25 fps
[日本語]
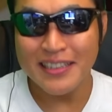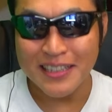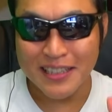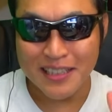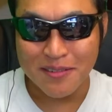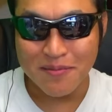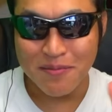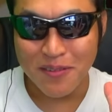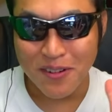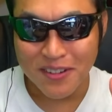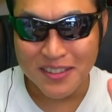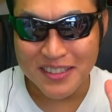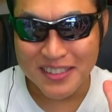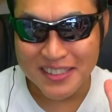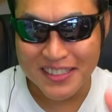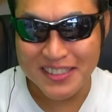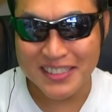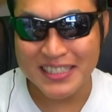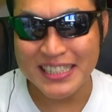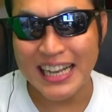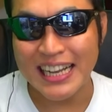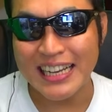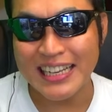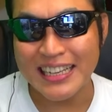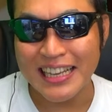イボンヌ
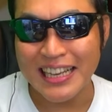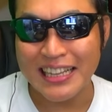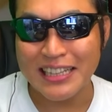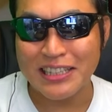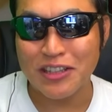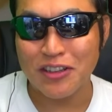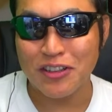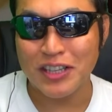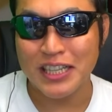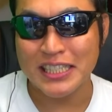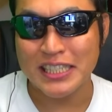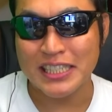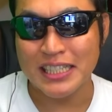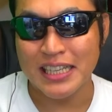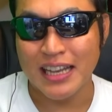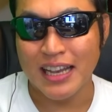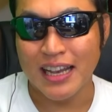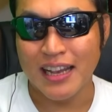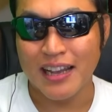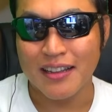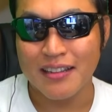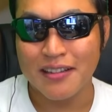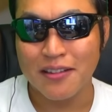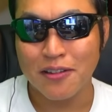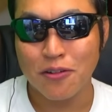さんゲットです。
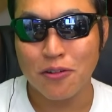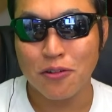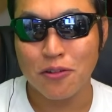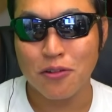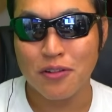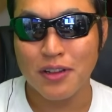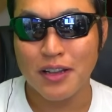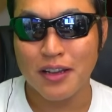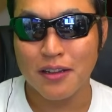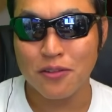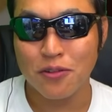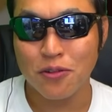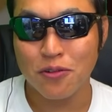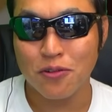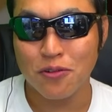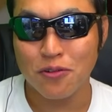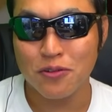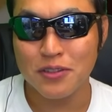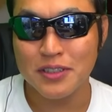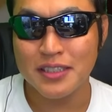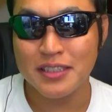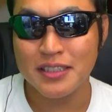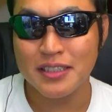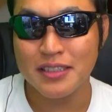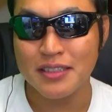ということで、あと
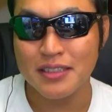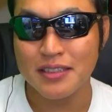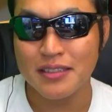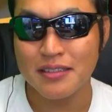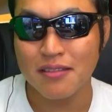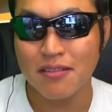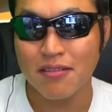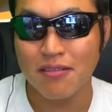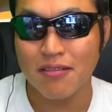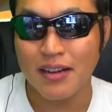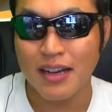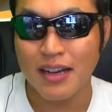欲しいの